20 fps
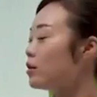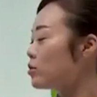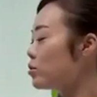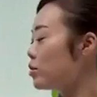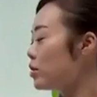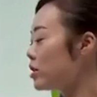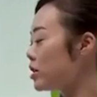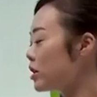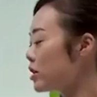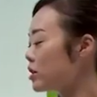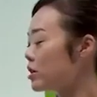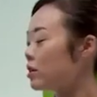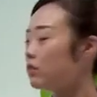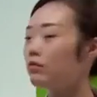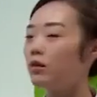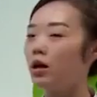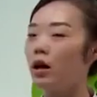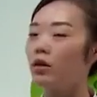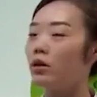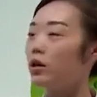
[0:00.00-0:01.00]
所以这个
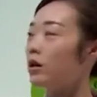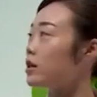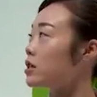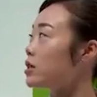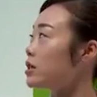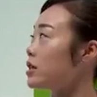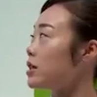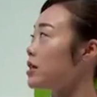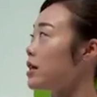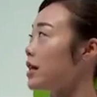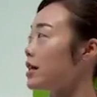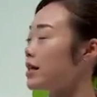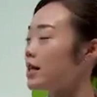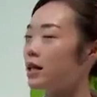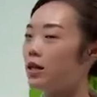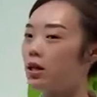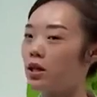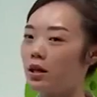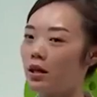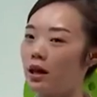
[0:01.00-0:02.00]
声调也是写
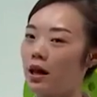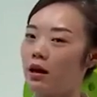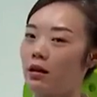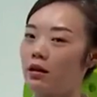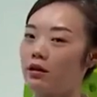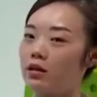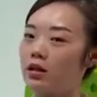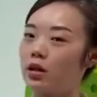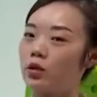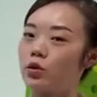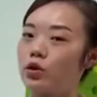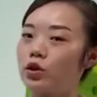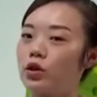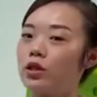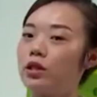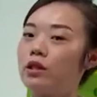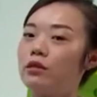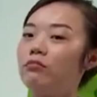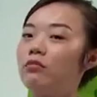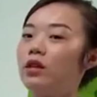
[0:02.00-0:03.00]
在这个两个小
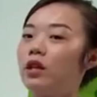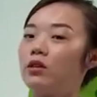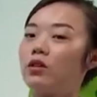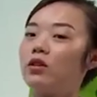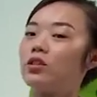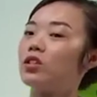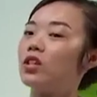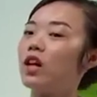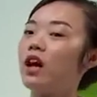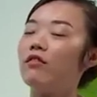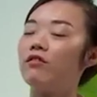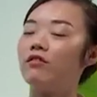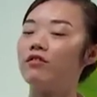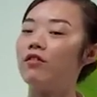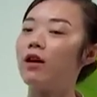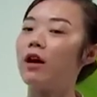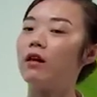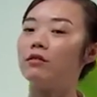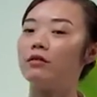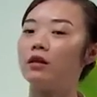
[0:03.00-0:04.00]
实心点的上
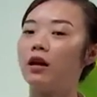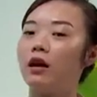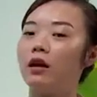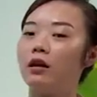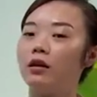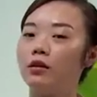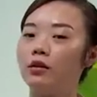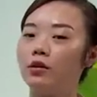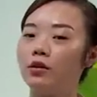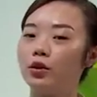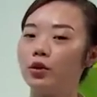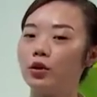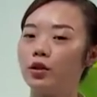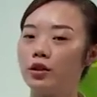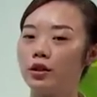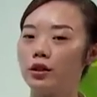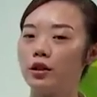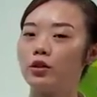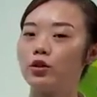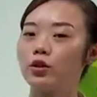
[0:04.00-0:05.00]
方的，
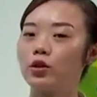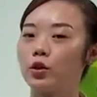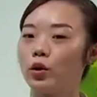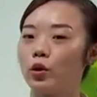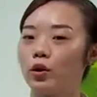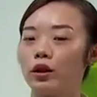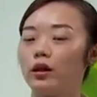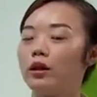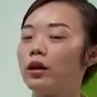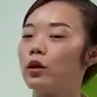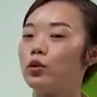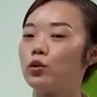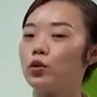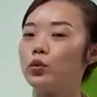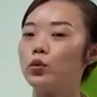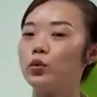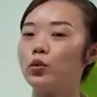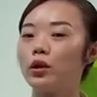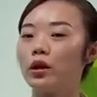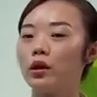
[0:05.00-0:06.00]
写的时候一定要
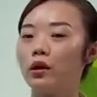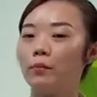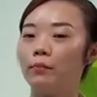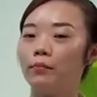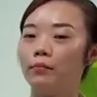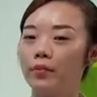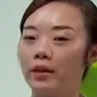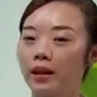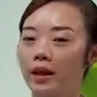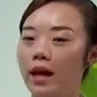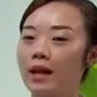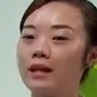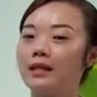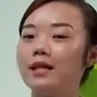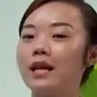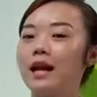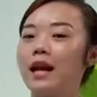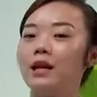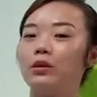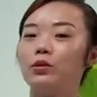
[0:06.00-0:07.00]
注意。来，
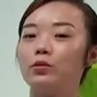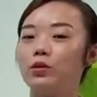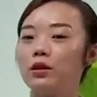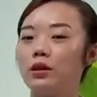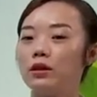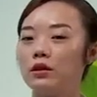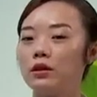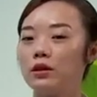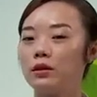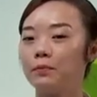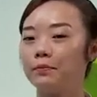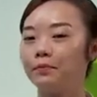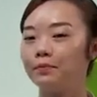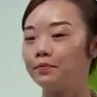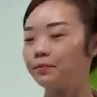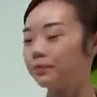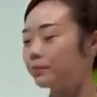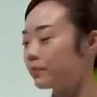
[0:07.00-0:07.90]
再来读一次。